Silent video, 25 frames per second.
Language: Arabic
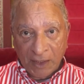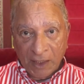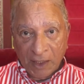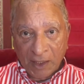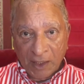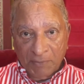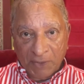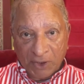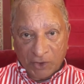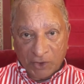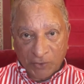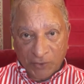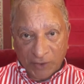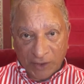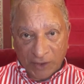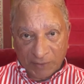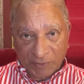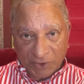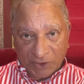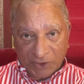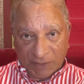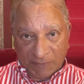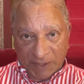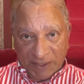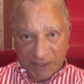من الدول
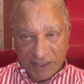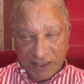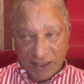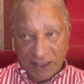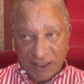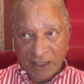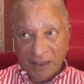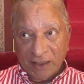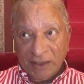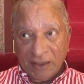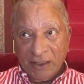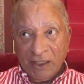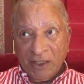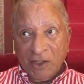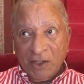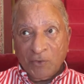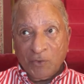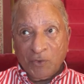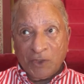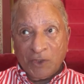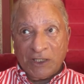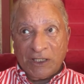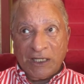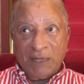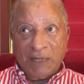المتماثله
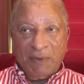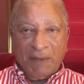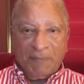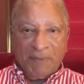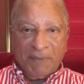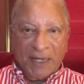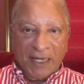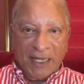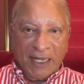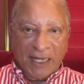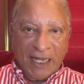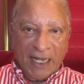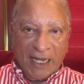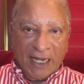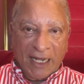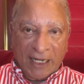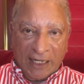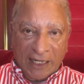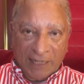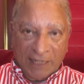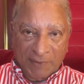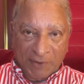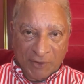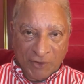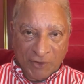ودي مبنيه
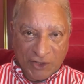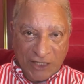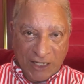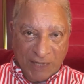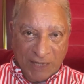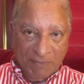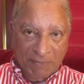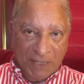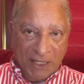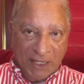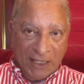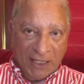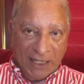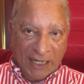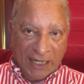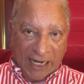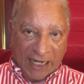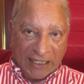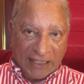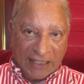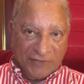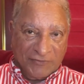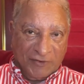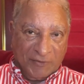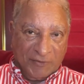على ما يسمى
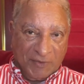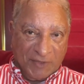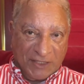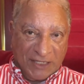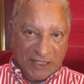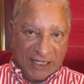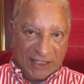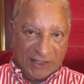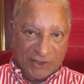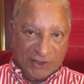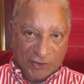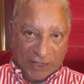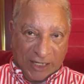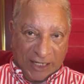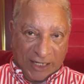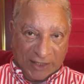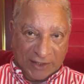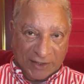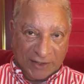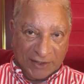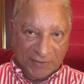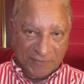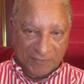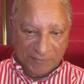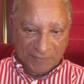العجز في الميزان التجاري.
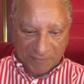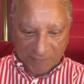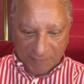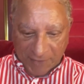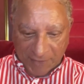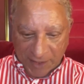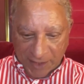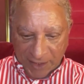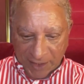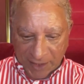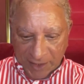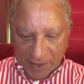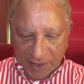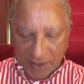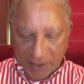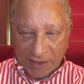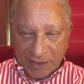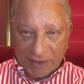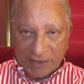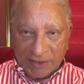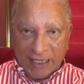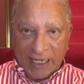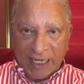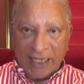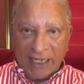
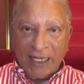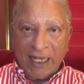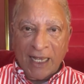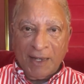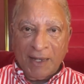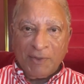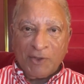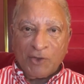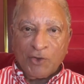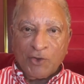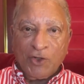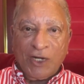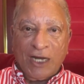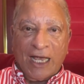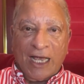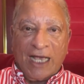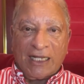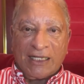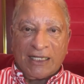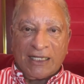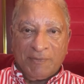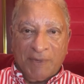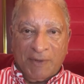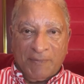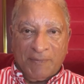الثانيه بتقول لا
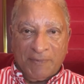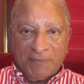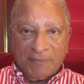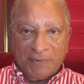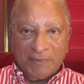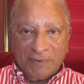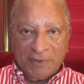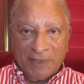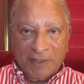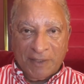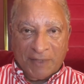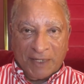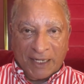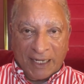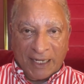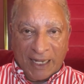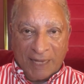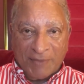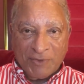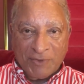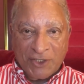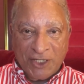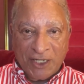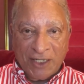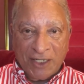هتبقى نمره
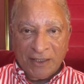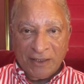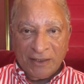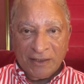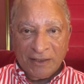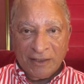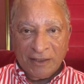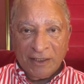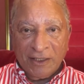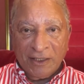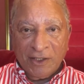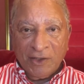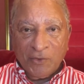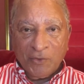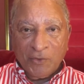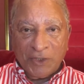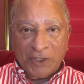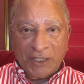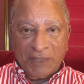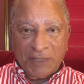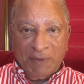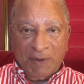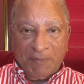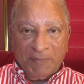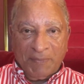خمسه
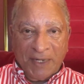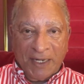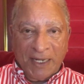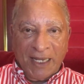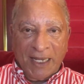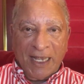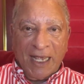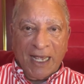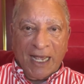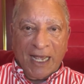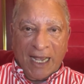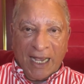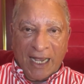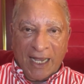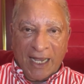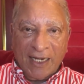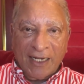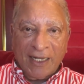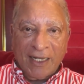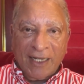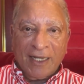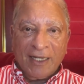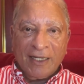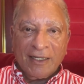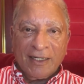ودي مبنيه على
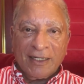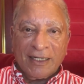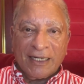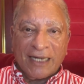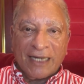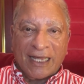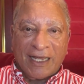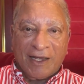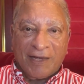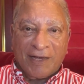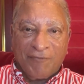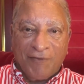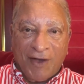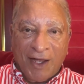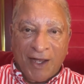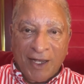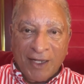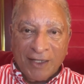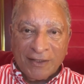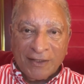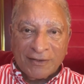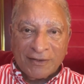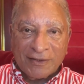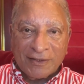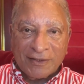لا معلش
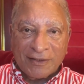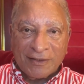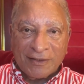معلش